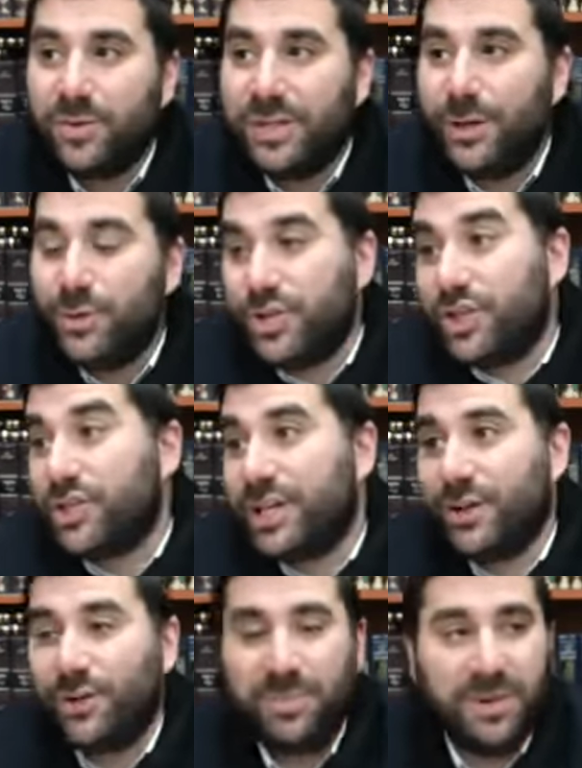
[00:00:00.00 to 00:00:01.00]
aille, le chercher
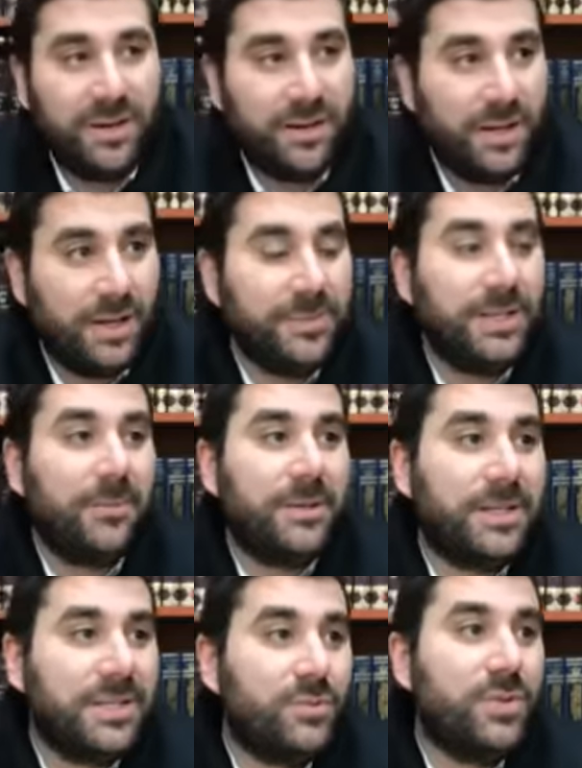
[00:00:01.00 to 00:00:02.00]
quelque part. Et Rabbi Nachman,
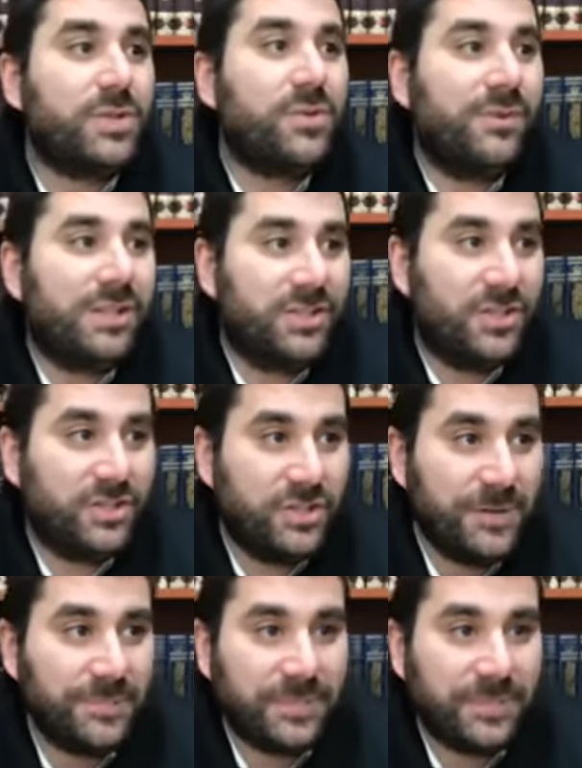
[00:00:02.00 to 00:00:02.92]
il dit, où est-ce qu'on va le chercher